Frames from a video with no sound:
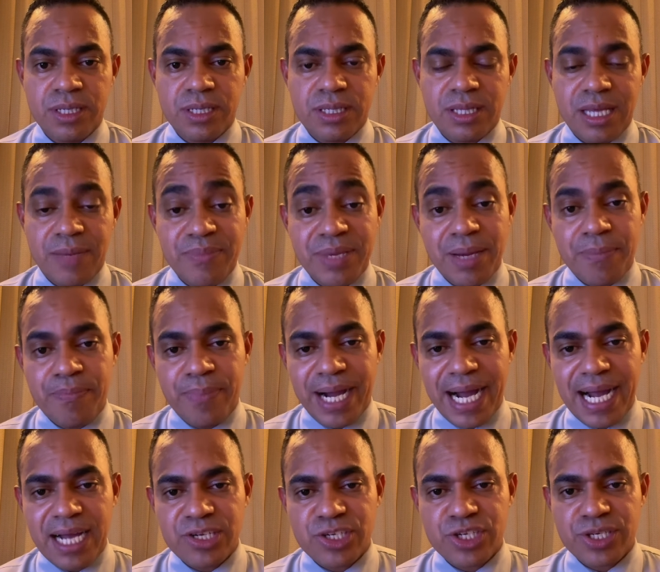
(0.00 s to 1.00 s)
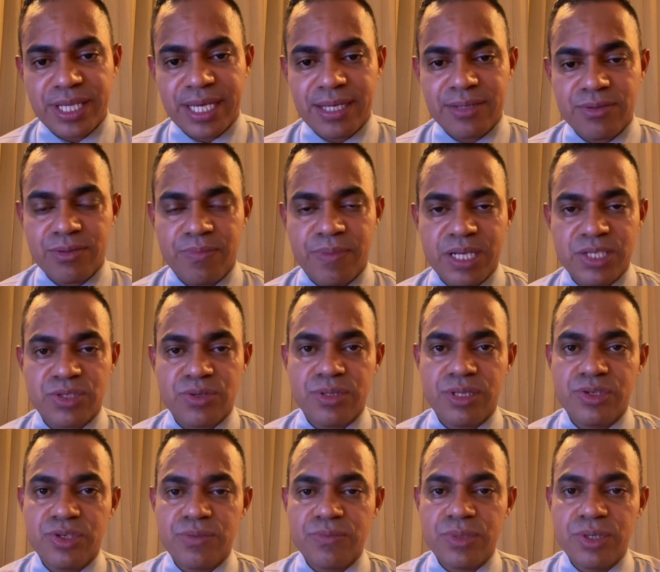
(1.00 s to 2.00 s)
da minha parte, né, do pastor
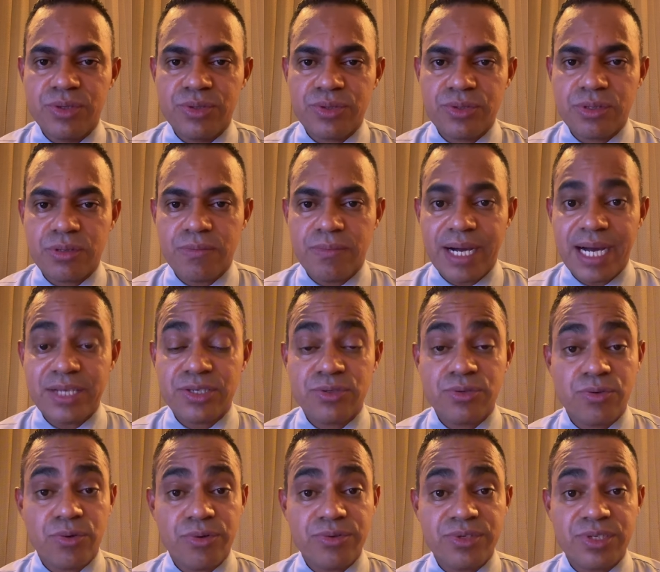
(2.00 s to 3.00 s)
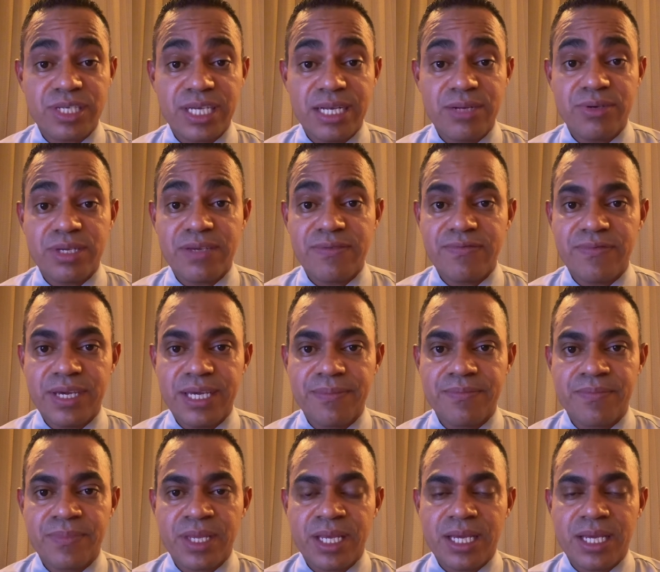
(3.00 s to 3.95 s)
Edmilson, mas um conselho que vem